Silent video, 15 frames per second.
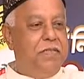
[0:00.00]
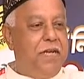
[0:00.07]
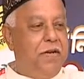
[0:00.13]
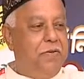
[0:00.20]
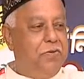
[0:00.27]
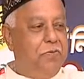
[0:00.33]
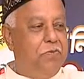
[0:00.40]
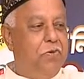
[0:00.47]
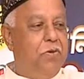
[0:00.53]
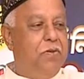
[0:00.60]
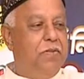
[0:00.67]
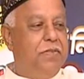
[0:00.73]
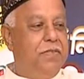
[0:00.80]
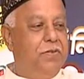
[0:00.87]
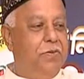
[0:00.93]
স্বাগতম
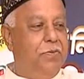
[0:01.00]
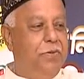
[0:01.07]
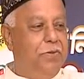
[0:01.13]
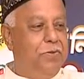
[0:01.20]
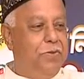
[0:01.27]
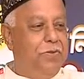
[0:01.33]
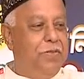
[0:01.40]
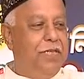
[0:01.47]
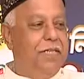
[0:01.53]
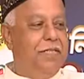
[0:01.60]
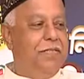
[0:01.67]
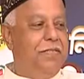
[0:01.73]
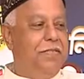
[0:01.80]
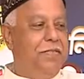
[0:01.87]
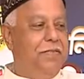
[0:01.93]
জানাচ্ছি অভিনন্দন
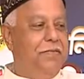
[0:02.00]
জানাচ্ছি